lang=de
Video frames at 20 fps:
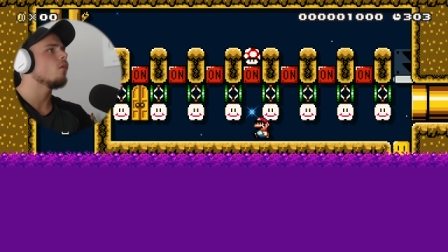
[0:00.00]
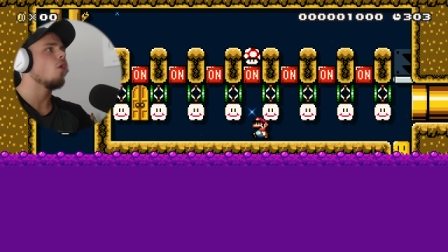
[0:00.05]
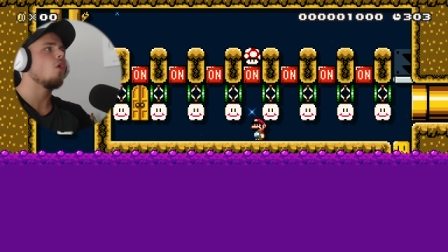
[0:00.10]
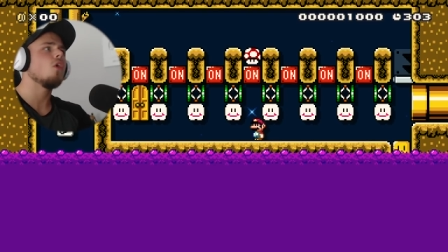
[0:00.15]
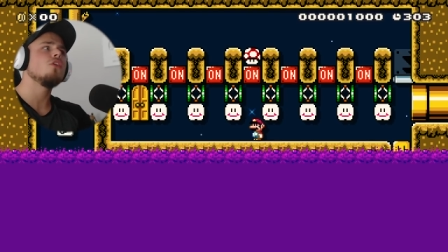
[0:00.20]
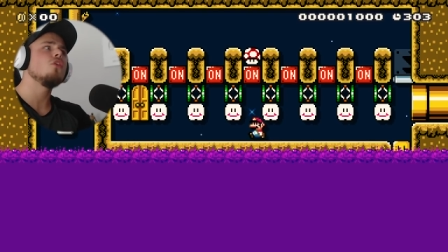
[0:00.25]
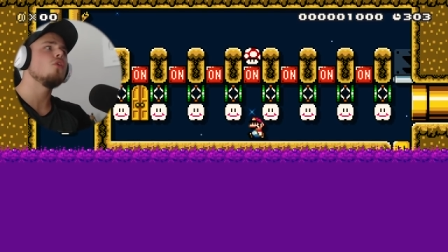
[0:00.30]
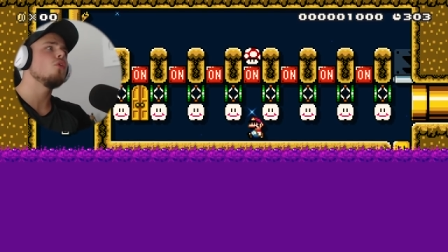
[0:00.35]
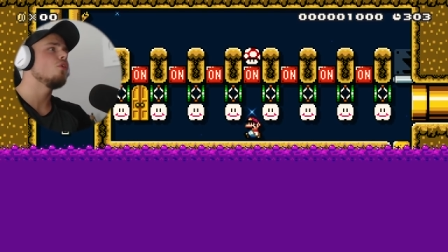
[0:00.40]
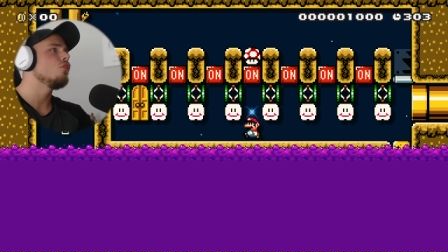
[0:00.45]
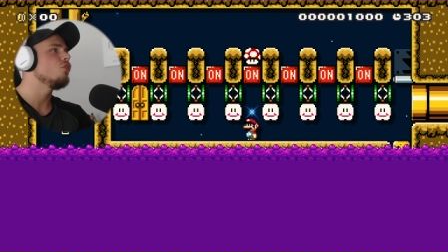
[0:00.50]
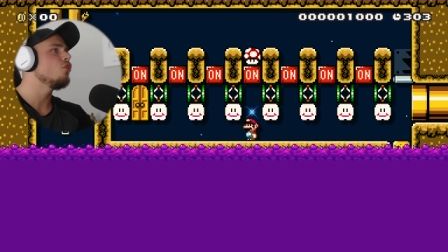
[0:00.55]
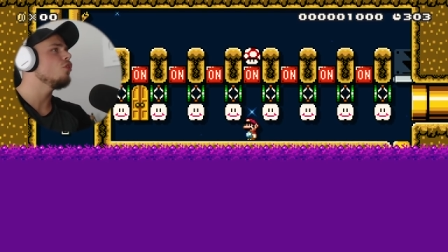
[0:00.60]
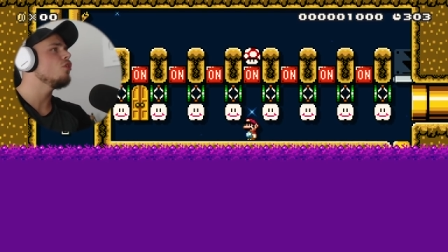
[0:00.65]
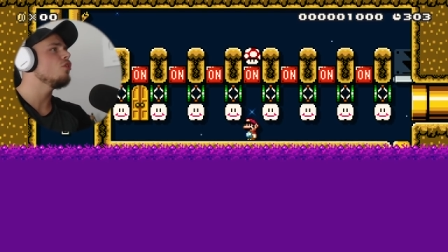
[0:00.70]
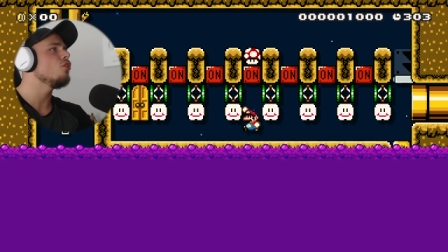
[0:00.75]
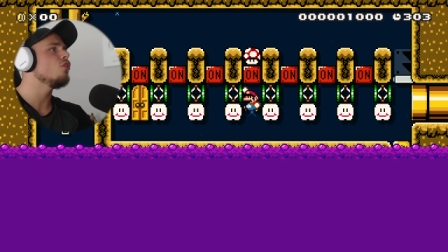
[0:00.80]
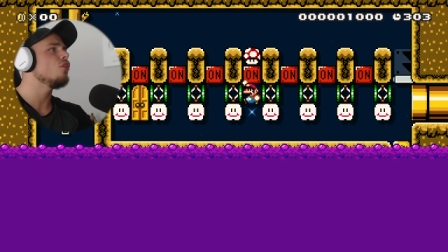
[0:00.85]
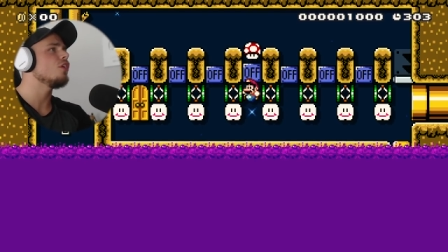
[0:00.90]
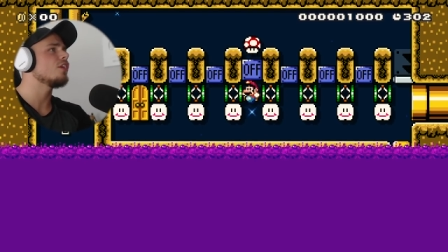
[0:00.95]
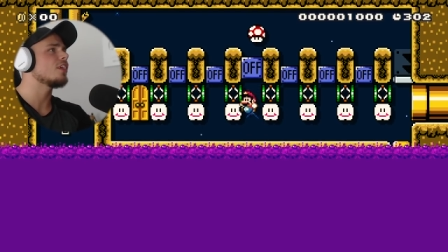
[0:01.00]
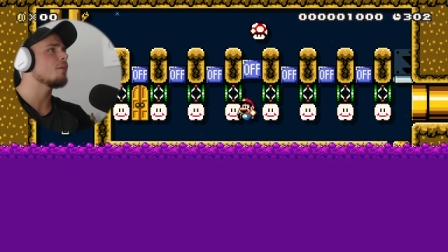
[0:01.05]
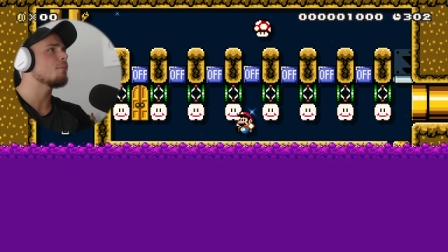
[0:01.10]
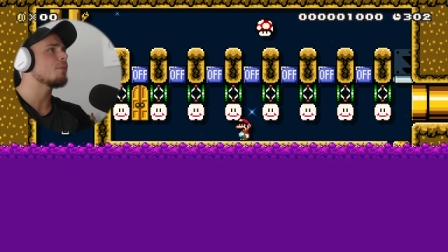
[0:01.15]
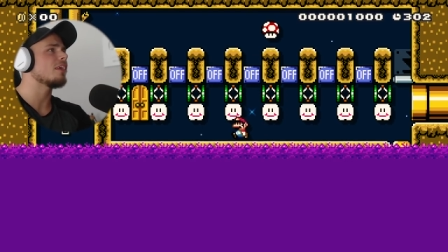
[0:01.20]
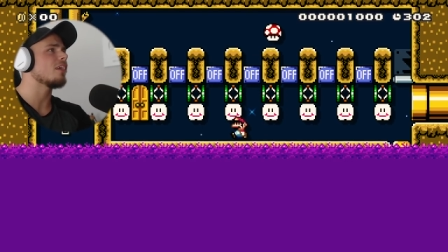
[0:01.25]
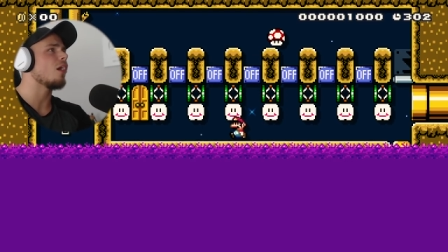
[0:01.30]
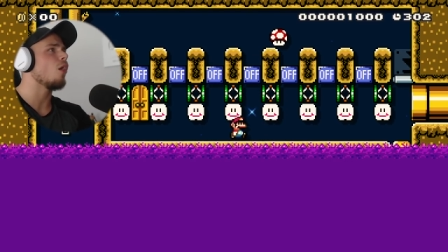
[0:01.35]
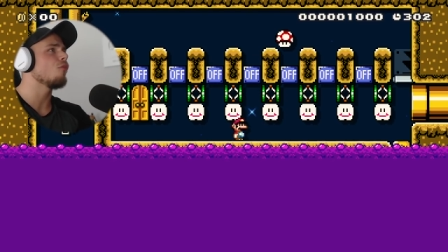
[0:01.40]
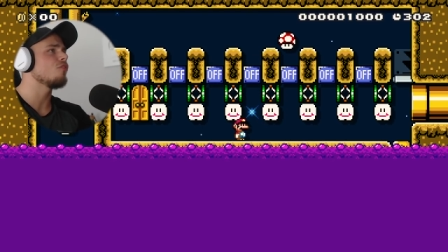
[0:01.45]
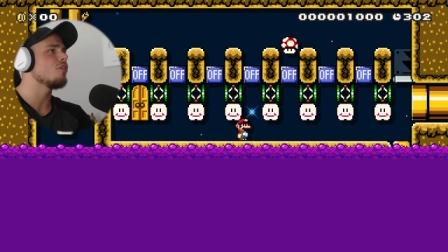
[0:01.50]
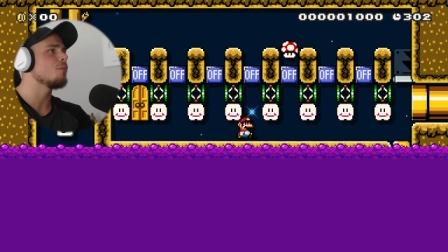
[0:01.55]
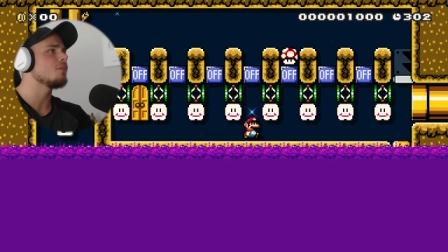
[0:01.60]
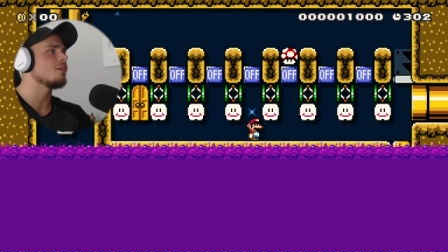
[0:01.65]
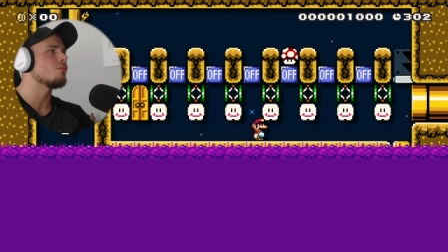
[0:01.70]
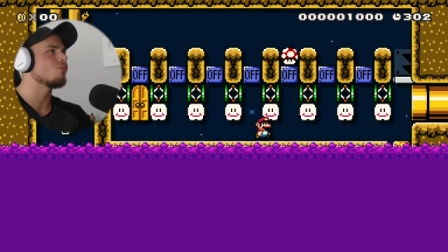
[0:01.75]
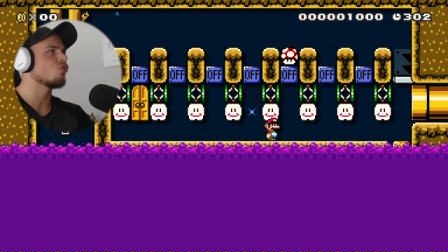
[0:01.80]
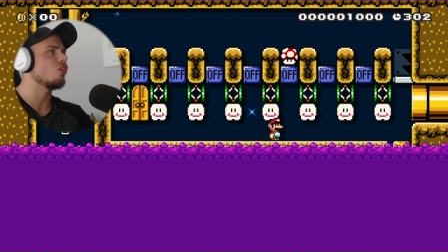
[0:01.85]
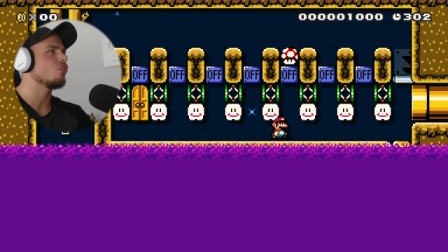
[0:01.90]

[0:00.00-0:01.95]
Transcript: Oh nö, nö, nö, nö. Ich gebe gleich auf hier mit dem scheiß